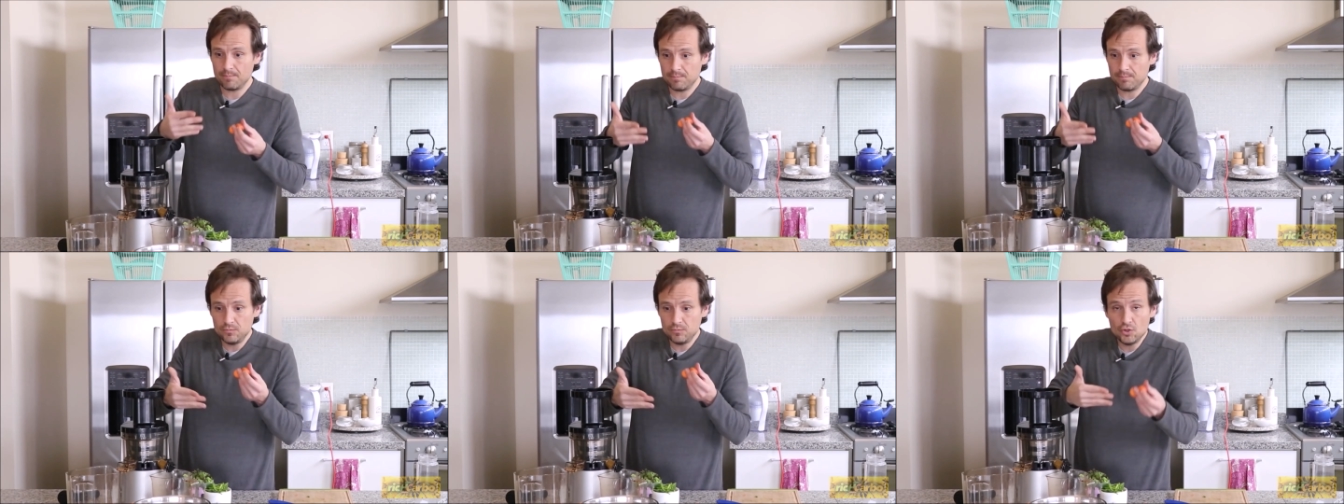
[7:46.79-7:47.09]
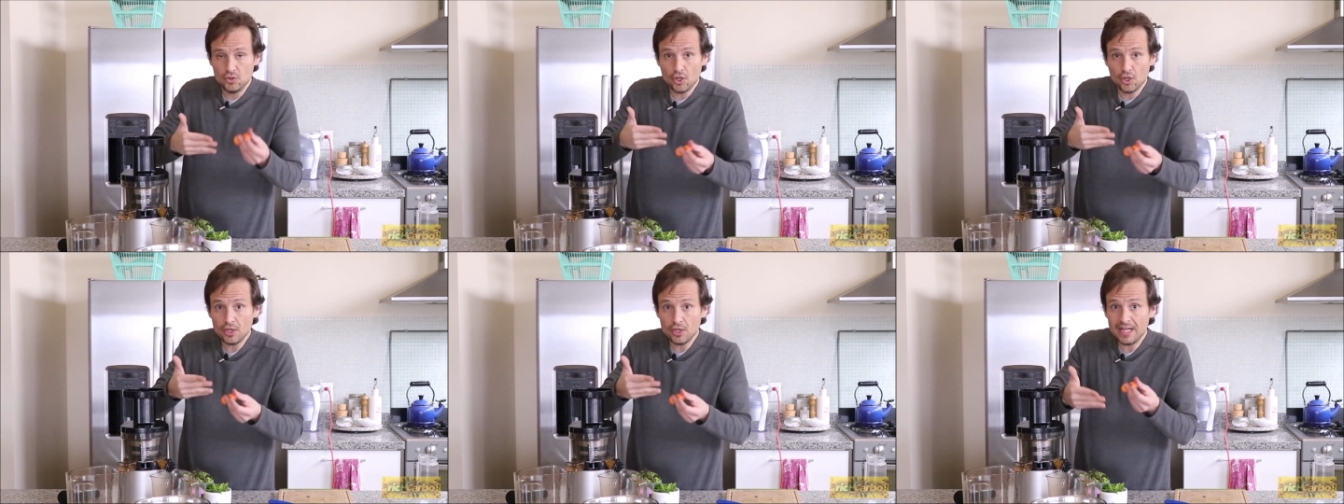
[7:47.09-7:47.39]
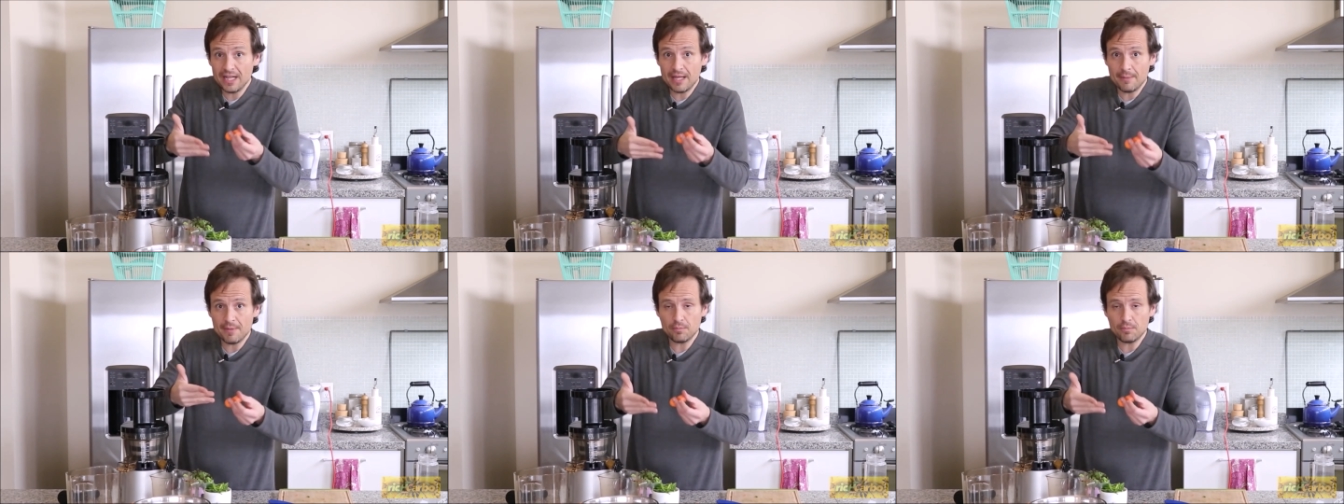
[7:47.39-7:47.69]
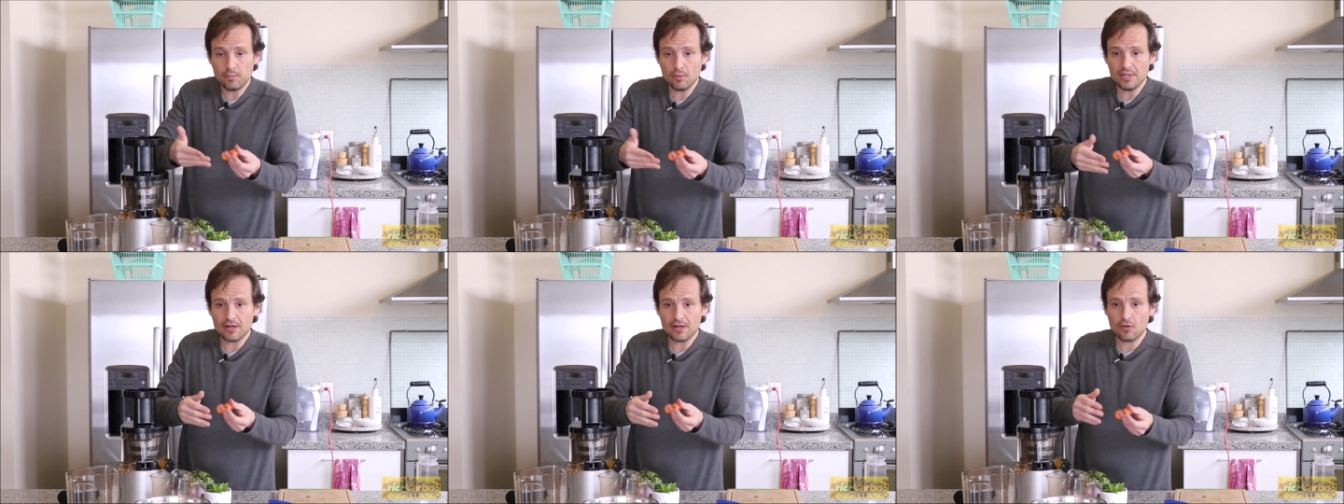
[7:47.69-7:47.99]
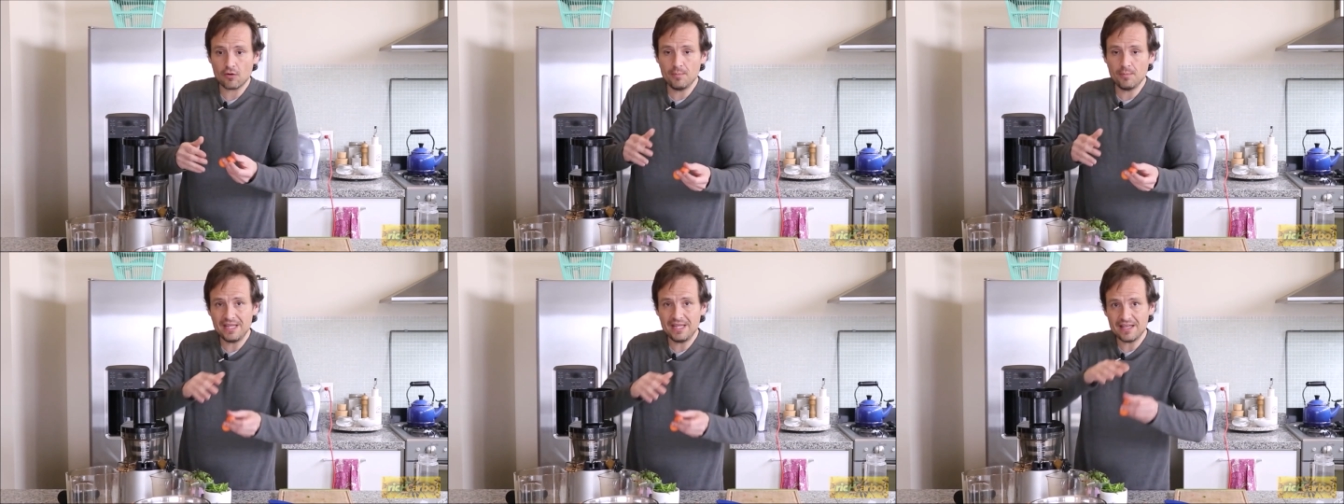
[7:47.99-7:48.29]
no nada más por la
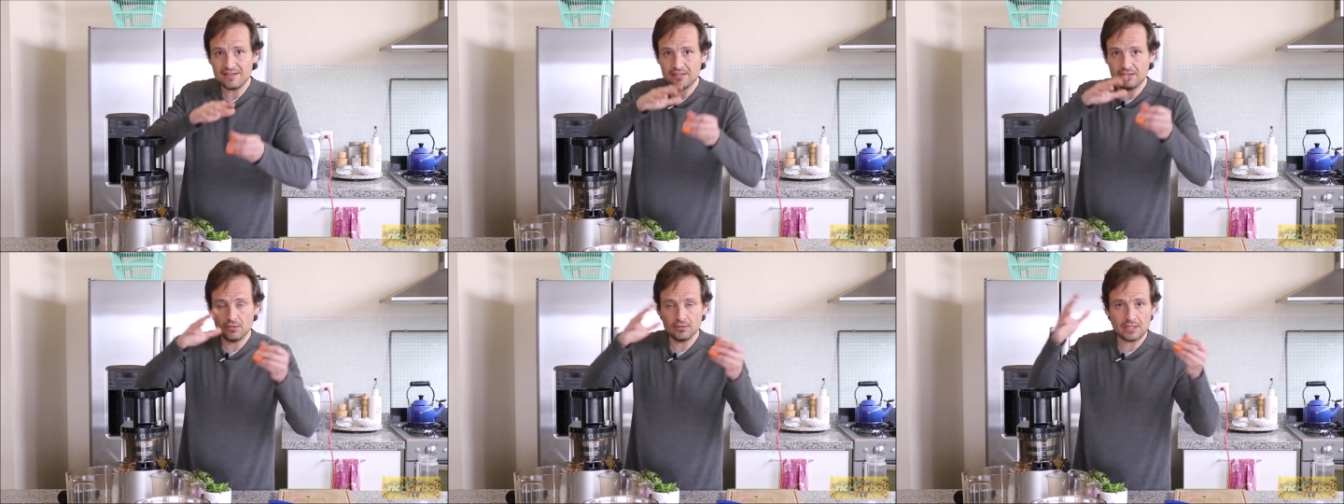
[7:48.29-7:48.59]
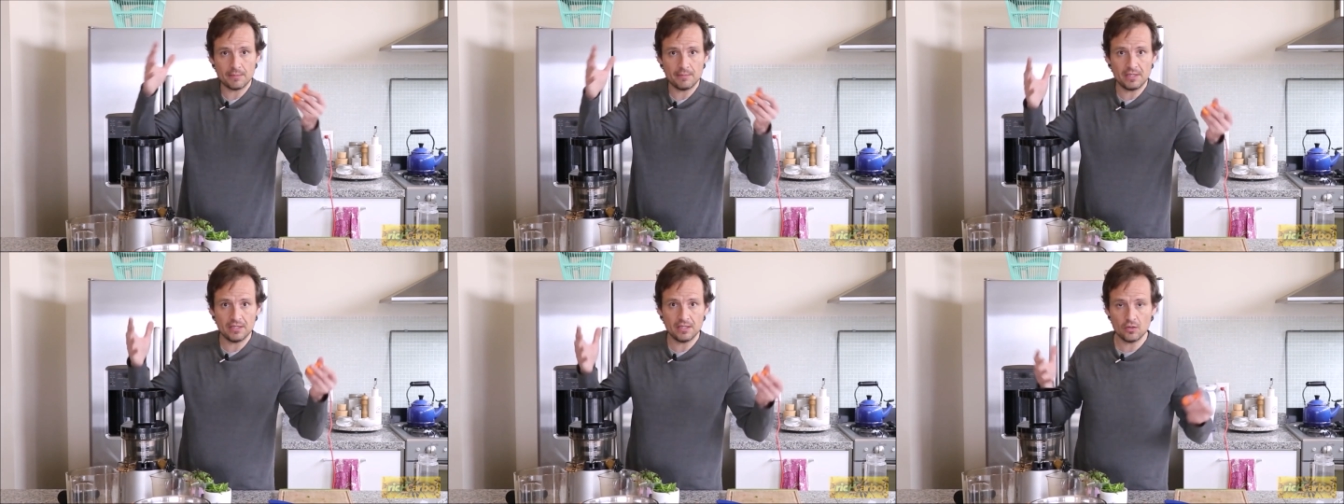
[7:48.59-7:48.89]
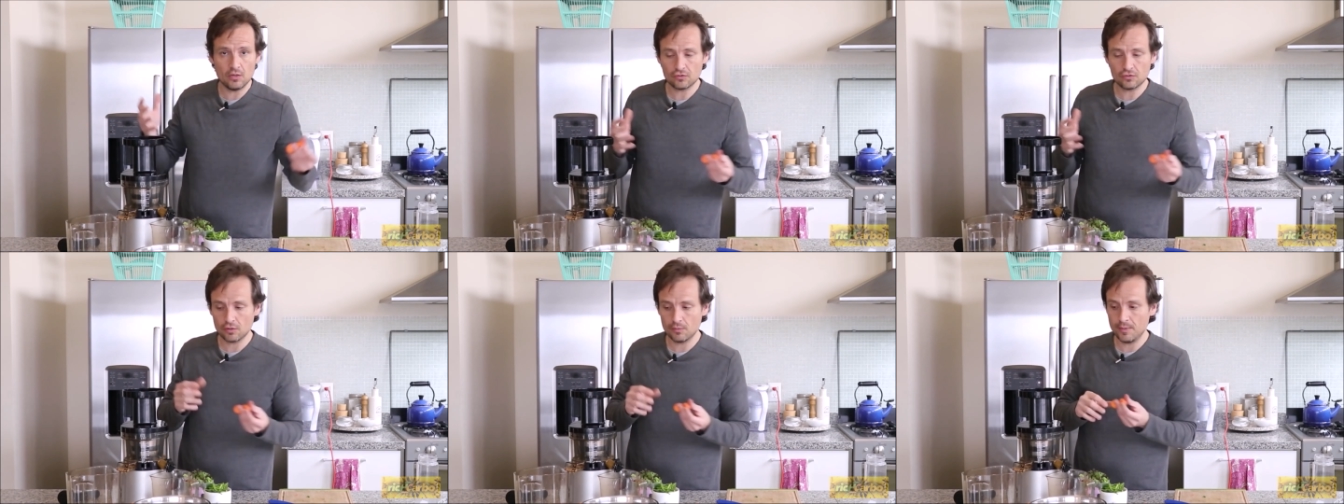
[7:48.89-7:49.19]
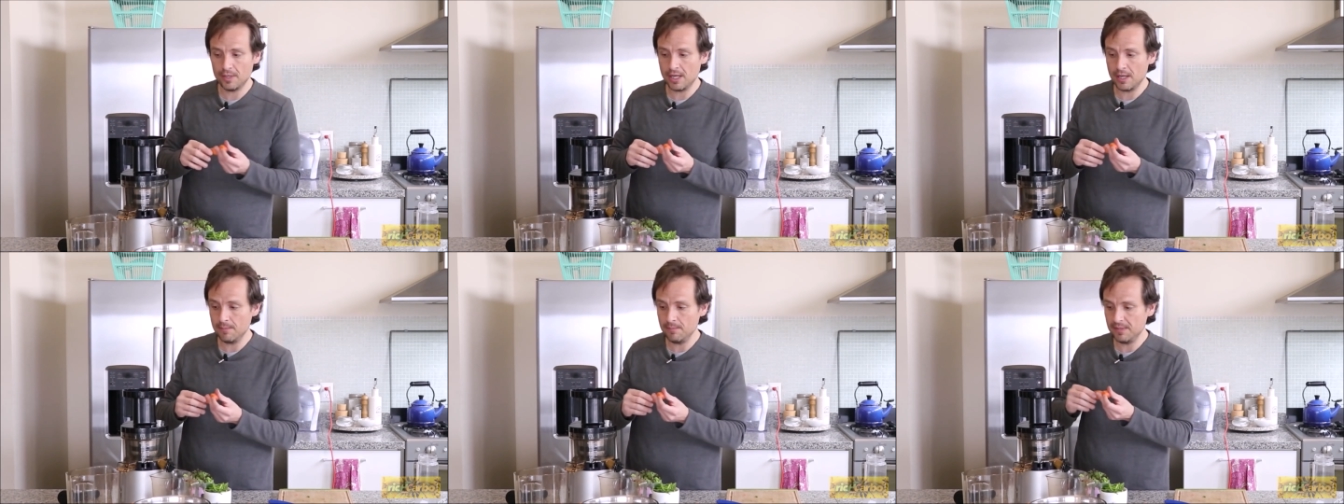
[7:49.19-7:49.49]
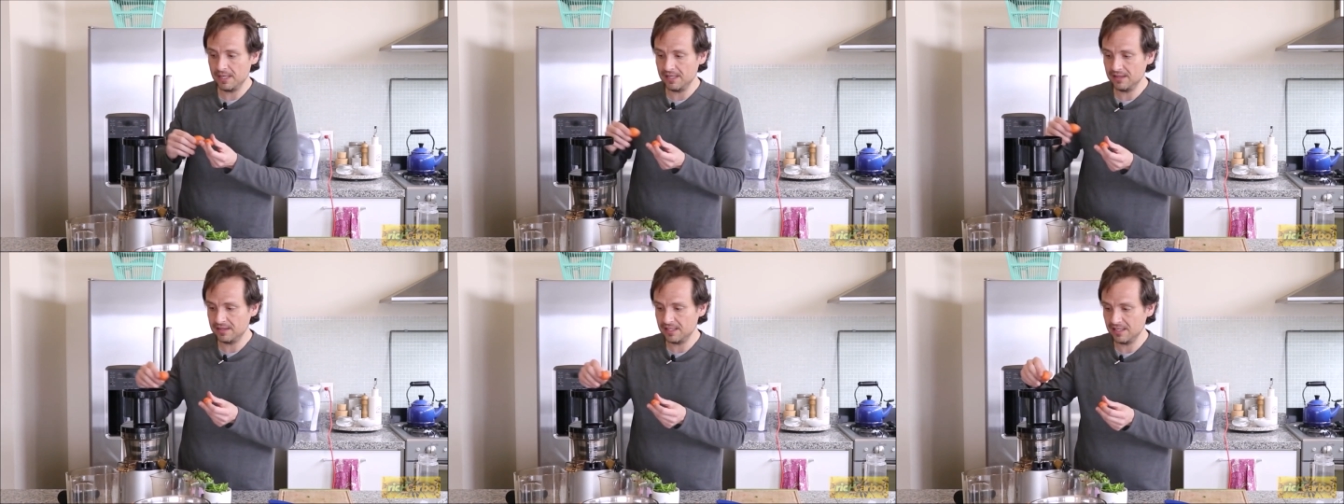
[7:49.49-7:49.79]
comida, sino también nuestro medio
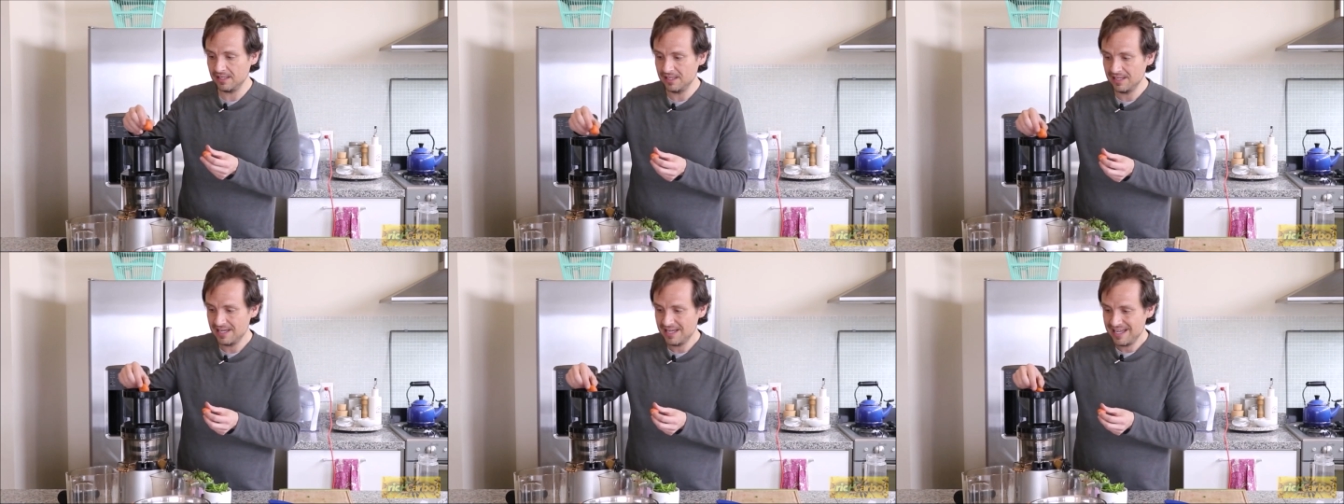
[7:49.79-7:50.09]
ambiente.